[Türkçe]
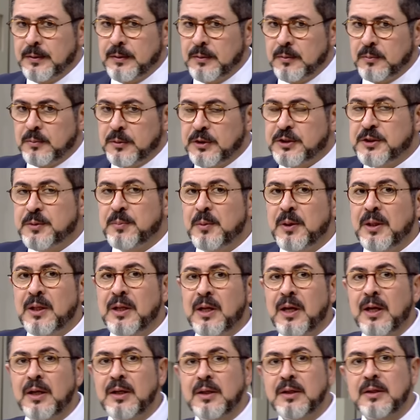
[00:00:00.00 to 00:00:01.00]

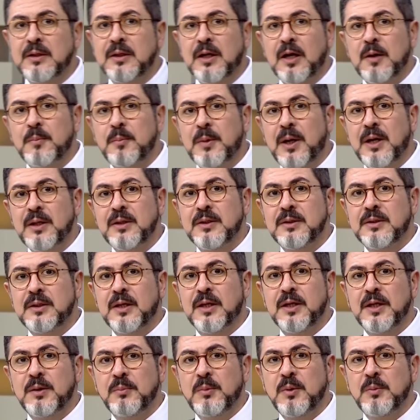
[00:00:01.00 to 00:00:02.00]

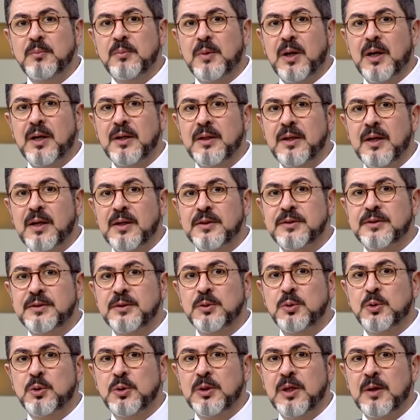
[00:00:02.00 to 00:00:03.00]
Bismillahirrahmanirrahim'in manası
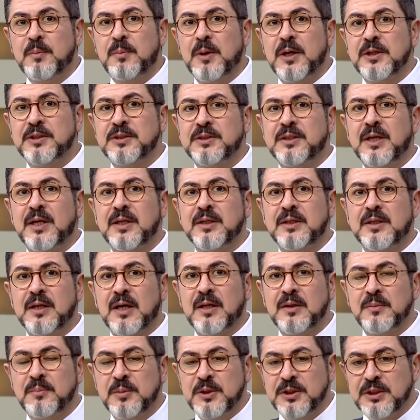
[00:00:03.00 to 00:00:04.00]
güne
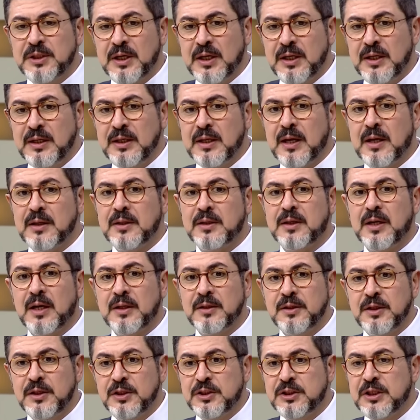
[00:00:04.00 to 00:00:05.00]
başlarken, bir şeyi
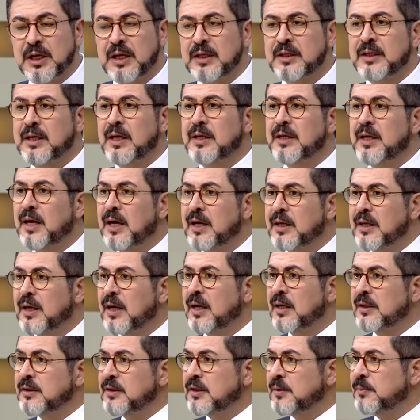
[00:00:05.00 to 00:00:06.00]
yerken, içerken,
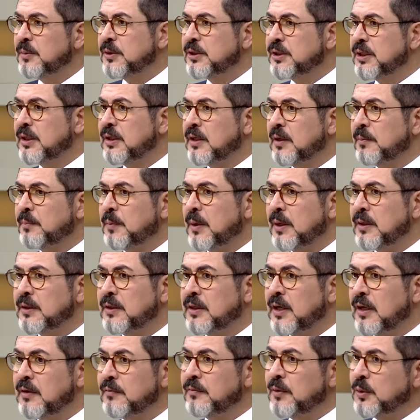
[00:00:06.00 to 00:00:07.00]
herhangi bir şey
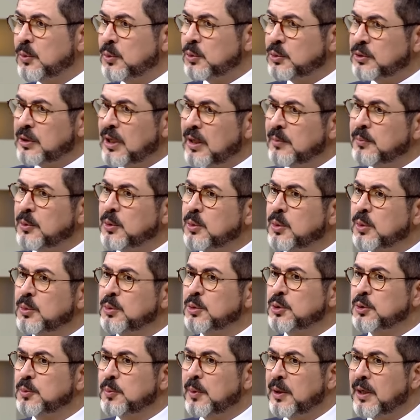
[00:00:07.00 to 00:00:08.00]
yaparken ve güzel bir
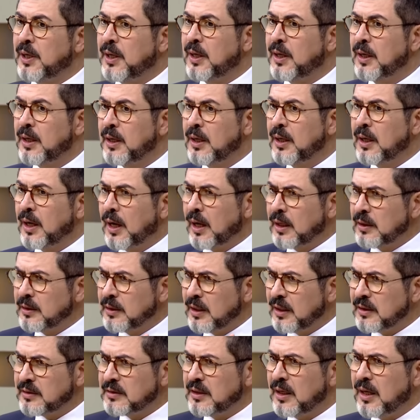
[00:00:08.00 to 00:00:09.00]
konuşmaya
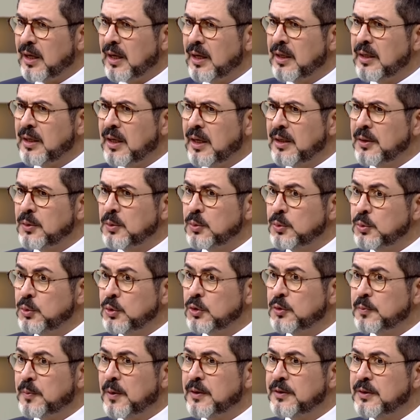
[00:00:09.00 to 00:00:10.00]
Allah Teala'yı
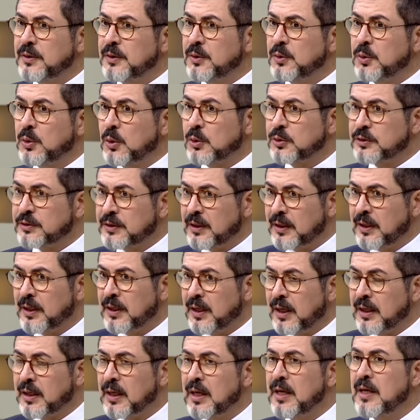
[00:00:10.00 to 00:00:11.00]
unutmadığını
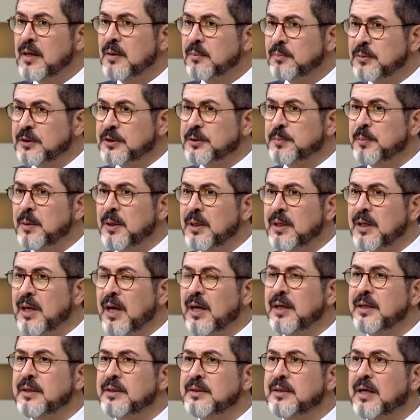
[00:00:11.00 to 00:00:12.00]
göstererek
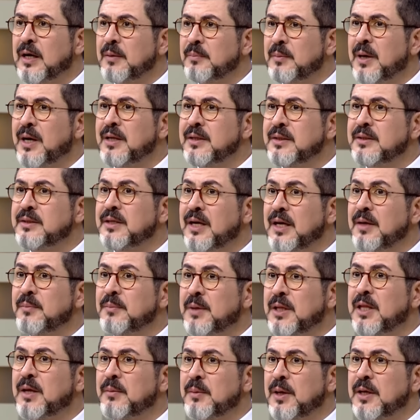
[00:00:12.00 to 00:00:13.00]
Bismillahirrahmanirrahim
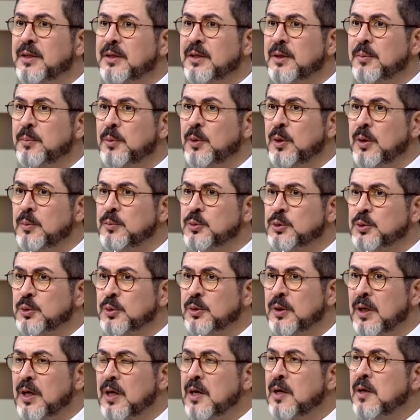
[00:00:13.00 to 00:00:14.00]
demektir biliyor musun?
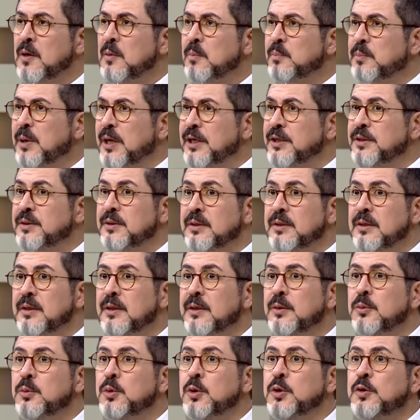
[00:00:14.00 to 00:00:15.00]
Pe
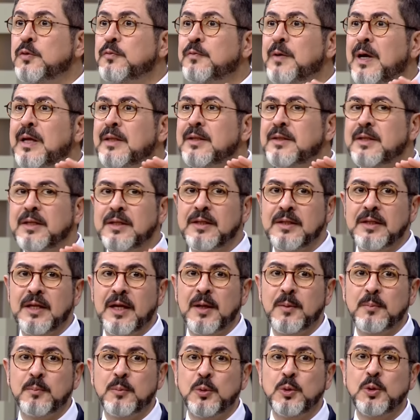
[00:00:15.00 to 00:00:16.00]
lütfen
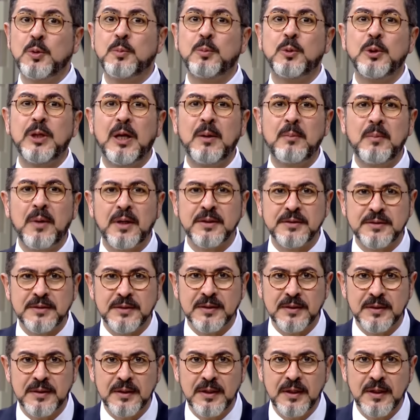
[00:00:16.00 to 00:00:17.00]
dinle bunu
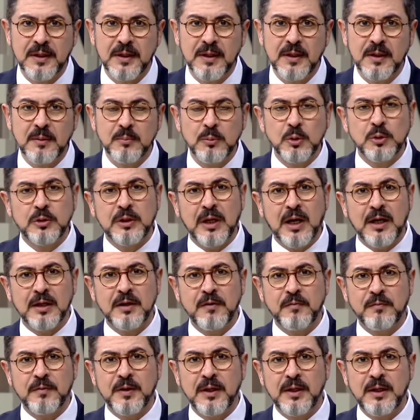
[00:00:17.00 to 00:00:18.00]
bulamazsın. Bu
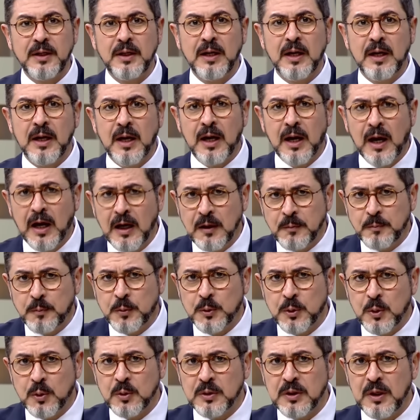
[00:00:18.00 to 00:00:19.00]
tarifleri her
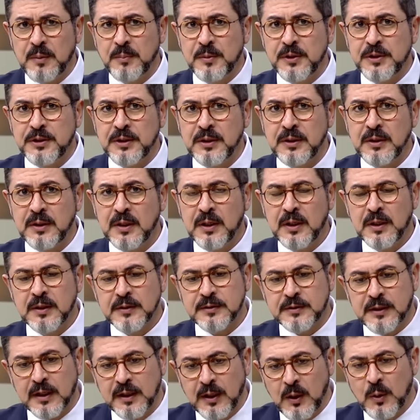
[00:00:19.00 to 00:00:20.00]
program için
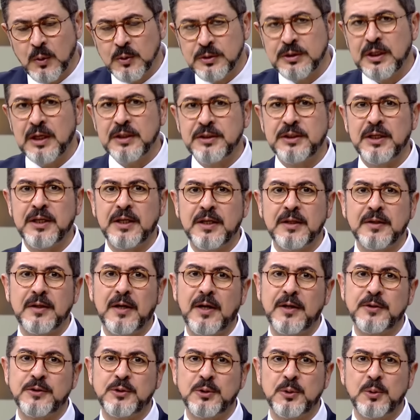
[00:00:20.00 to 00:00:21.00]
sana özel şekilde
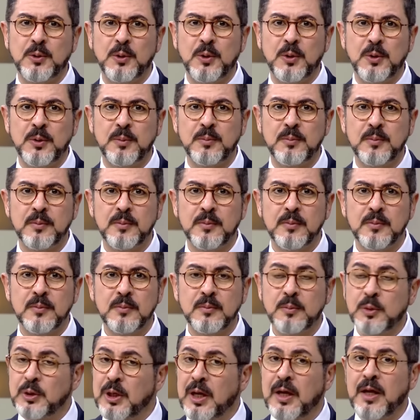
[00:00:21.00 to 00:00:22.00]
hazırlıyorum.
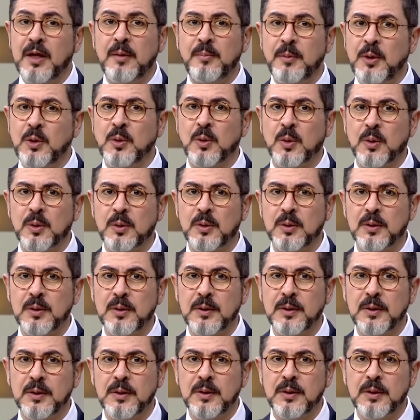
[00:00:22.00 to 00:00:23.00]
Buna emin ol.
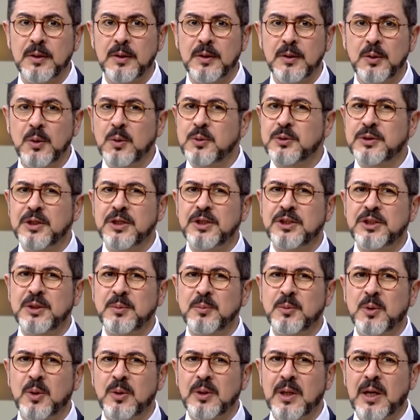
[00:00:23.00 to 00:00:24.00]
Yoksa işim
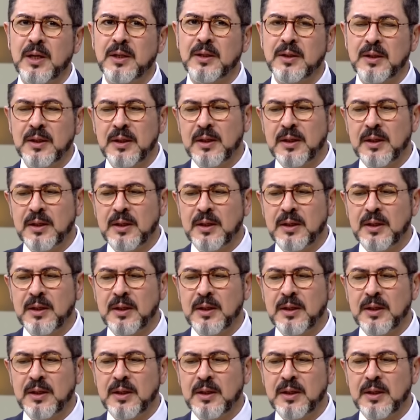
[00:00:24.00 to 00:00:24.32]
kolay.